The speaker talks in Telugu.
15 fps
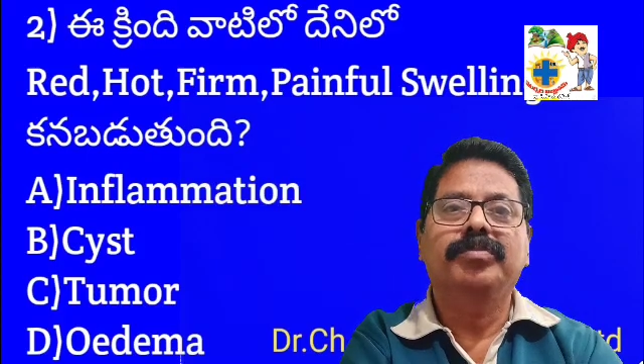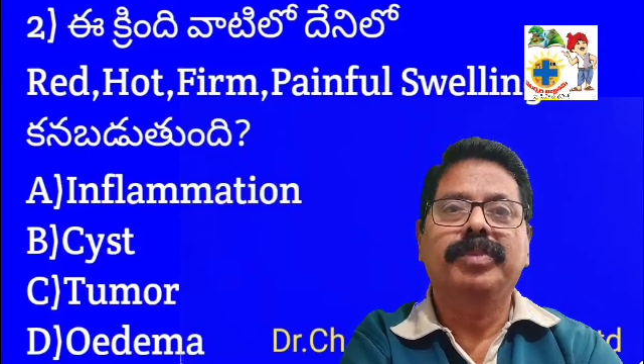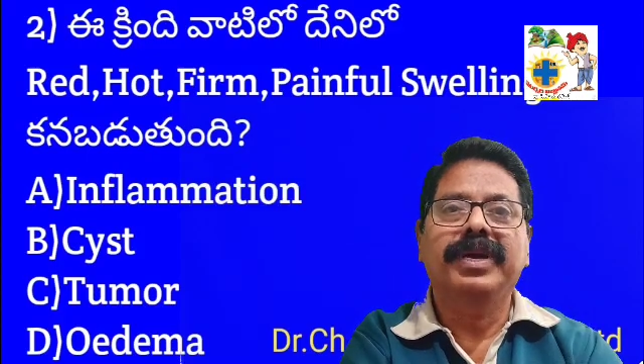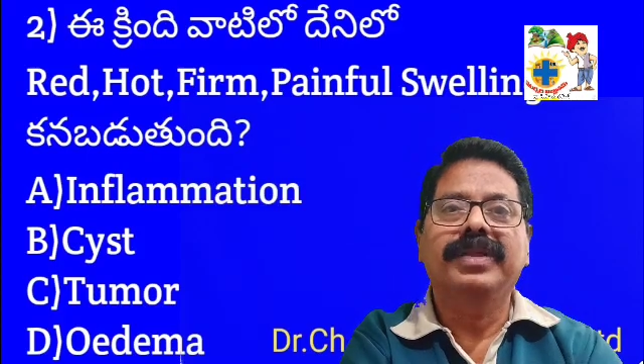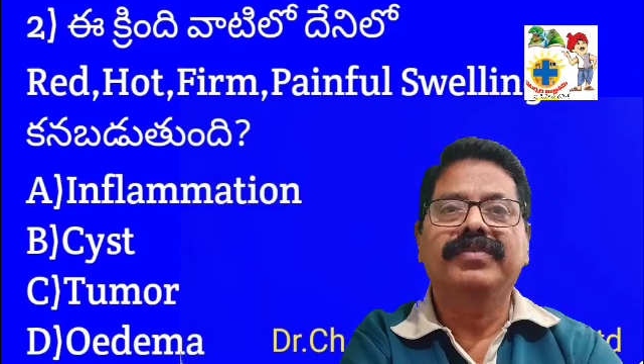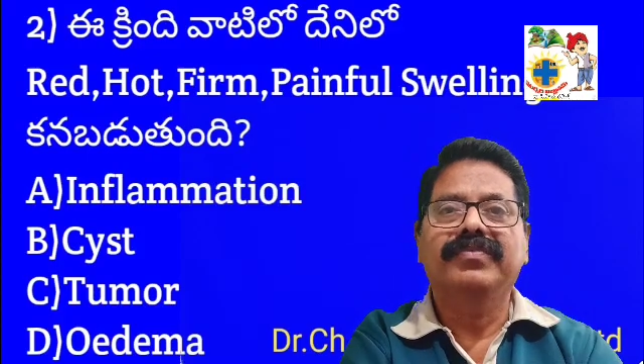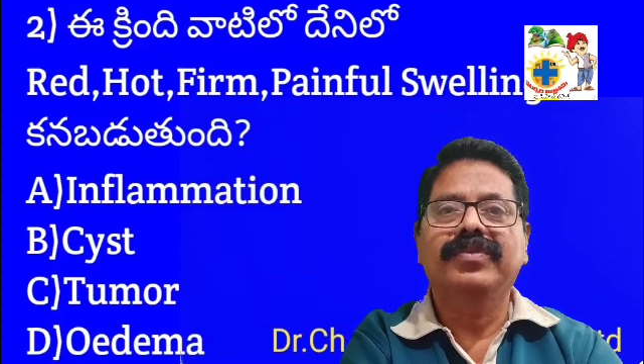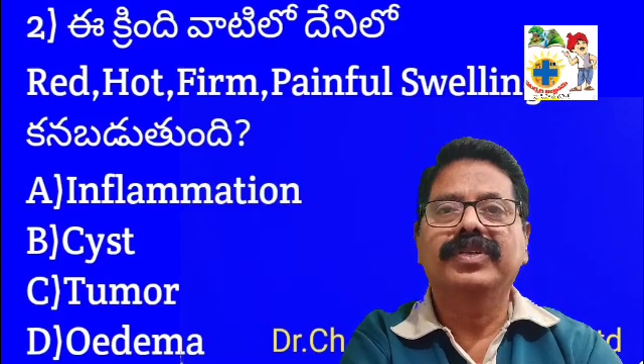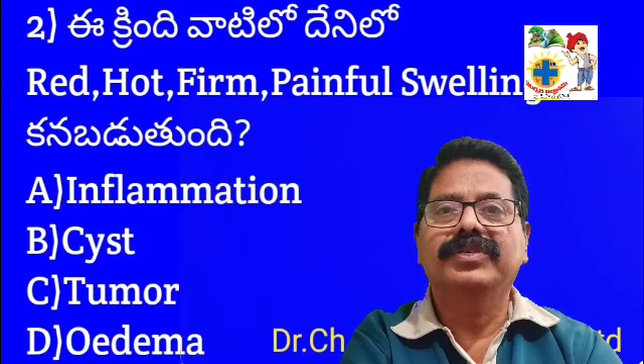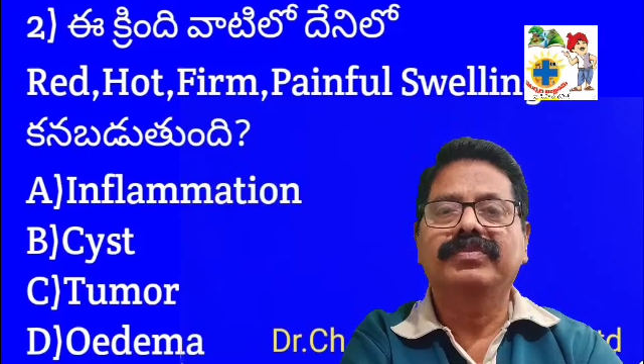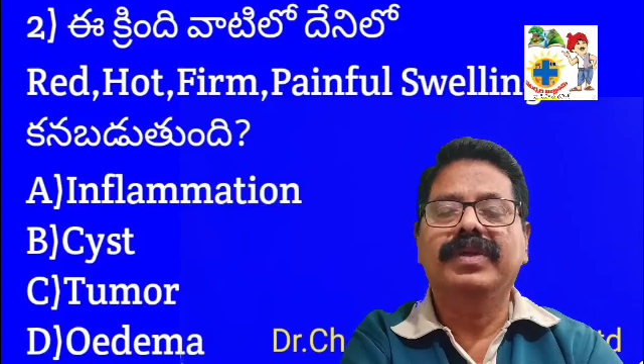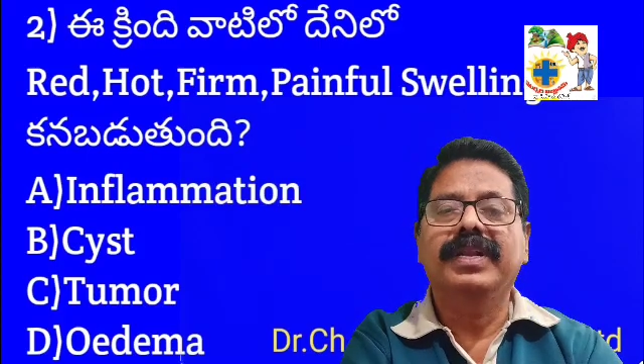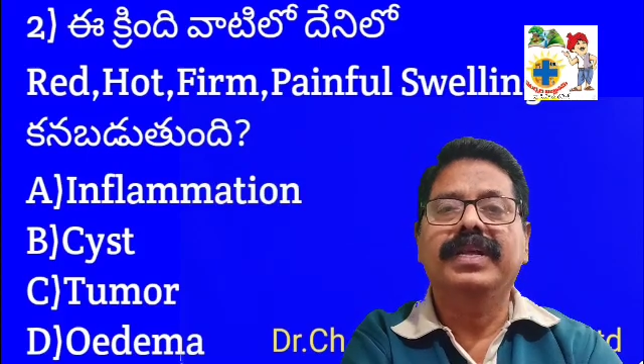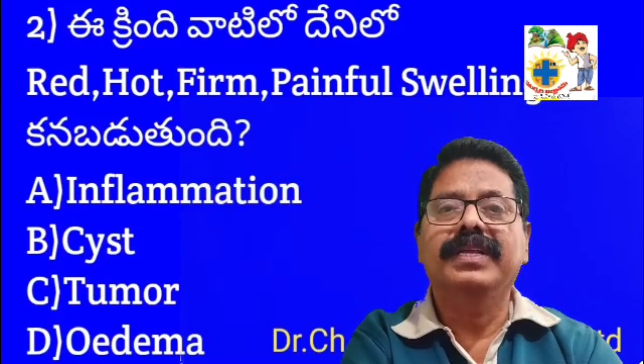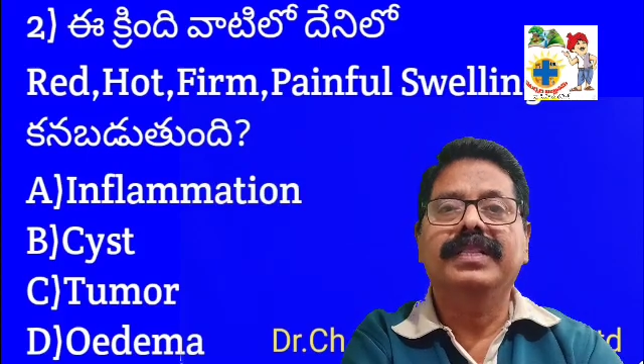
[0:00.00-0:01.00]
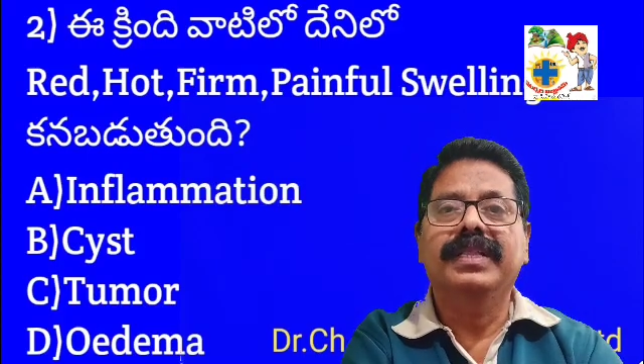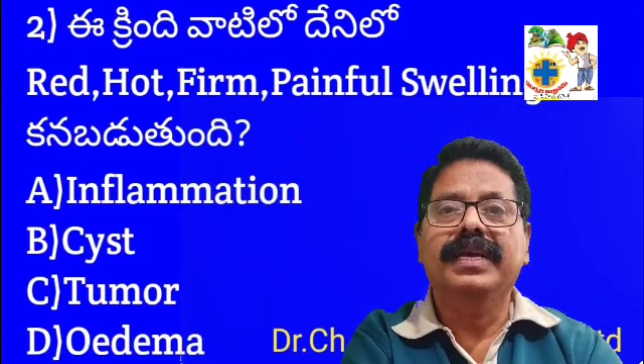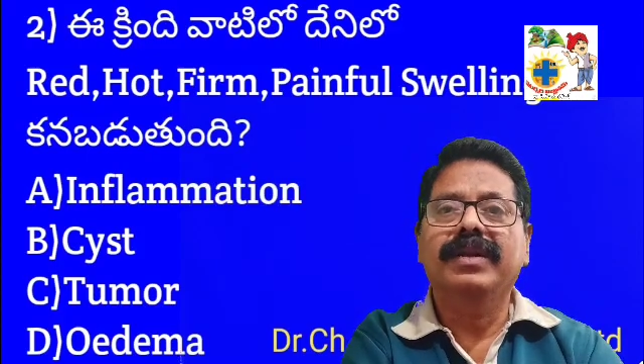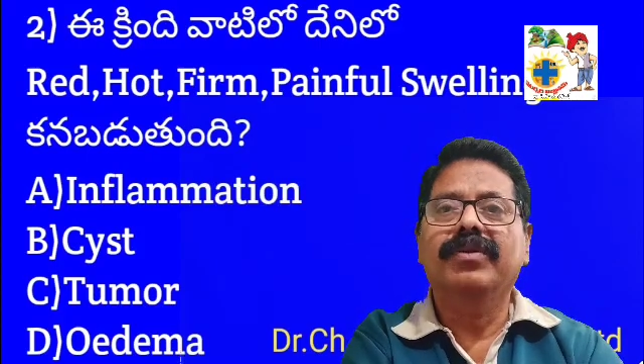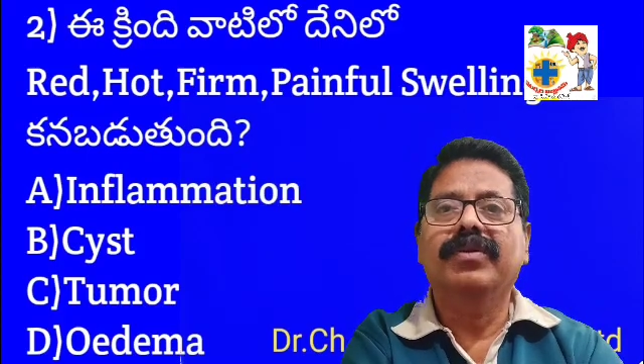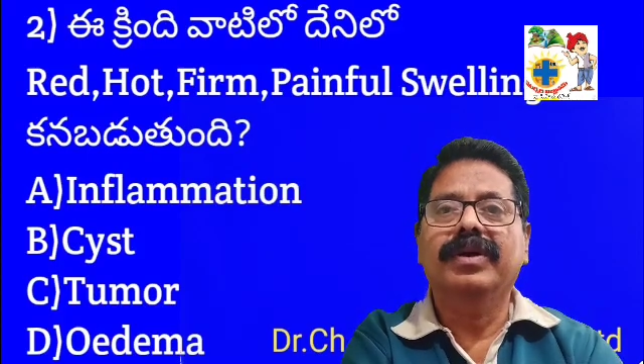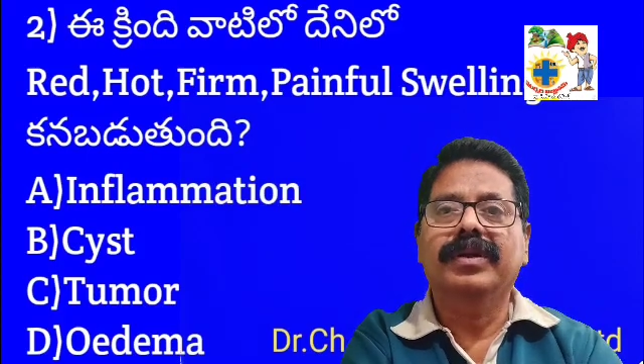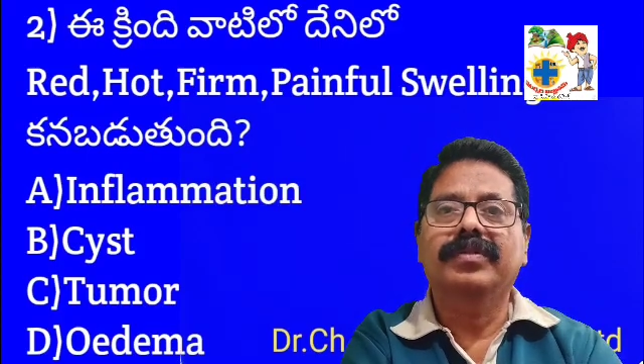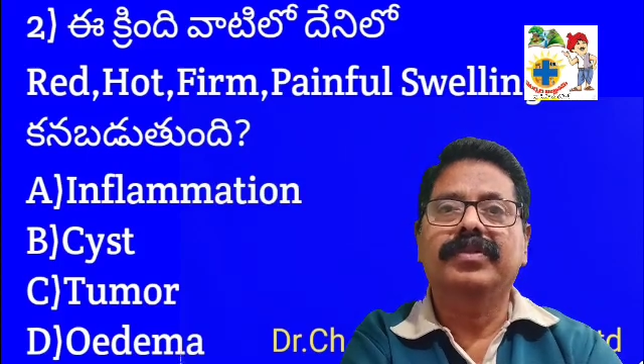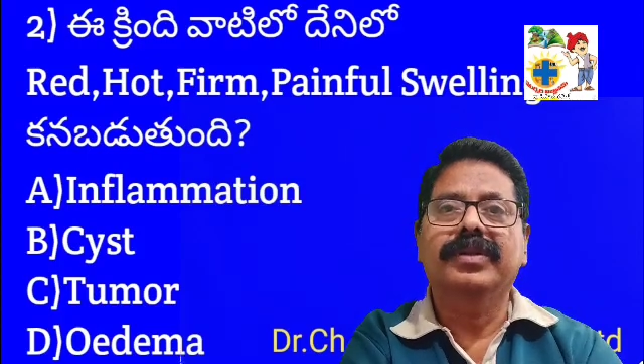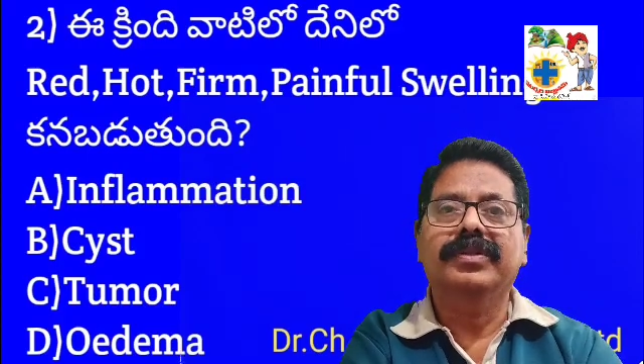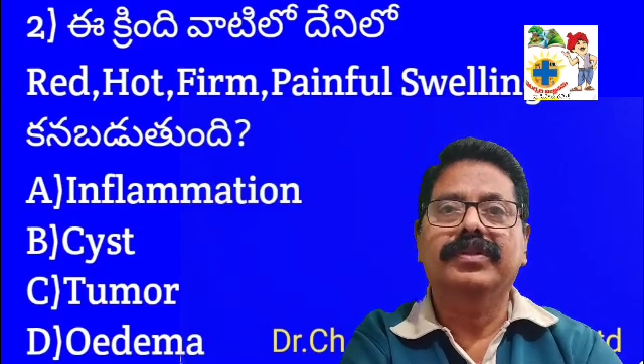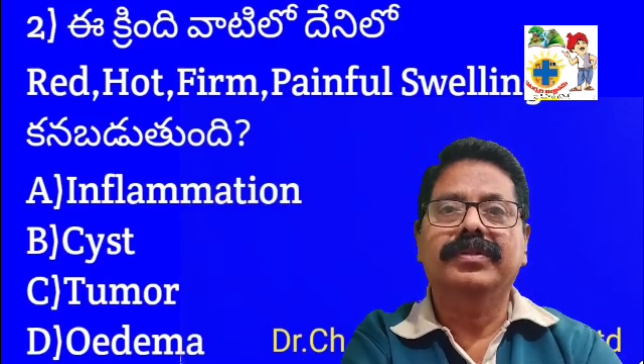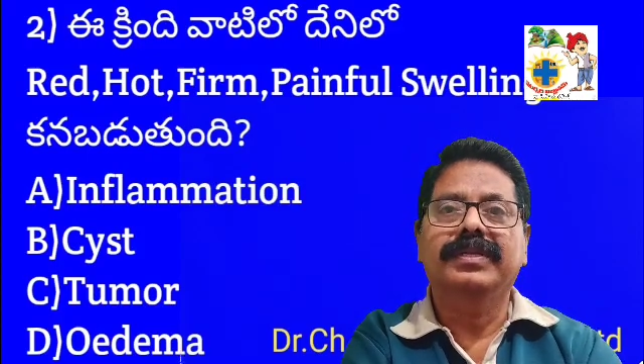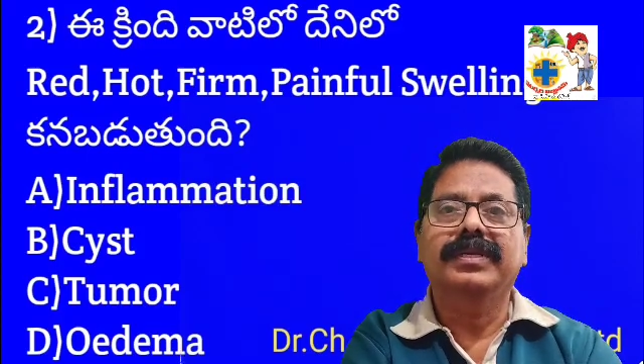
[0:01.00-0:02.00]
పెయిన్ఫుల్ స్వెల్లింగ్ దేంట్లో
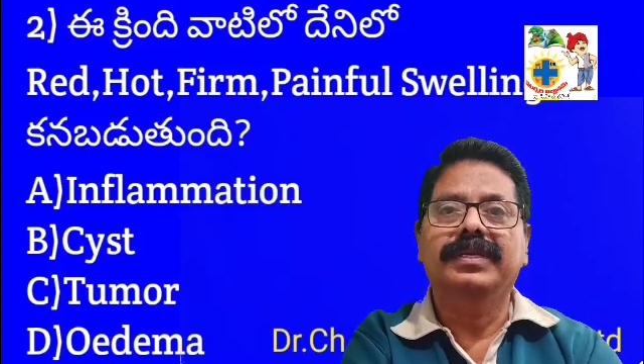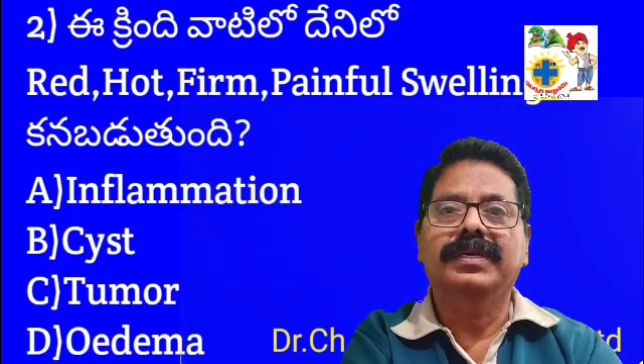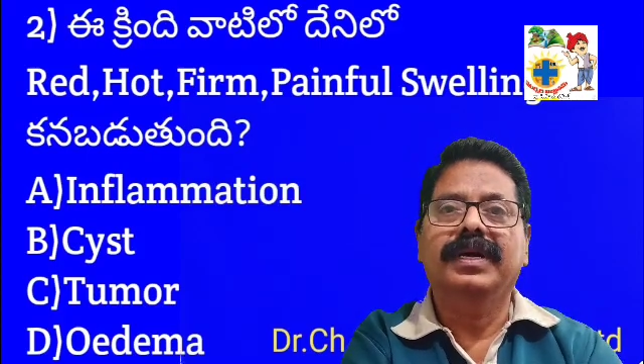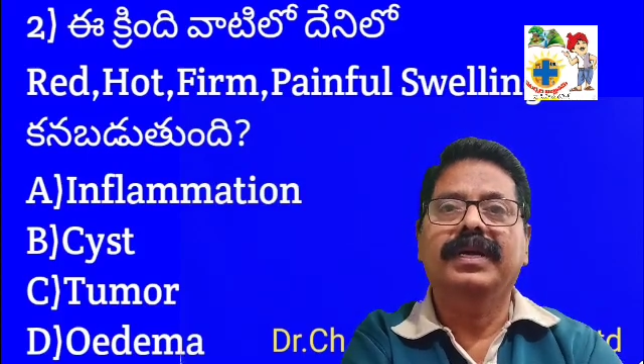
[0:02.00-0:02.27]
కనబడుతుంది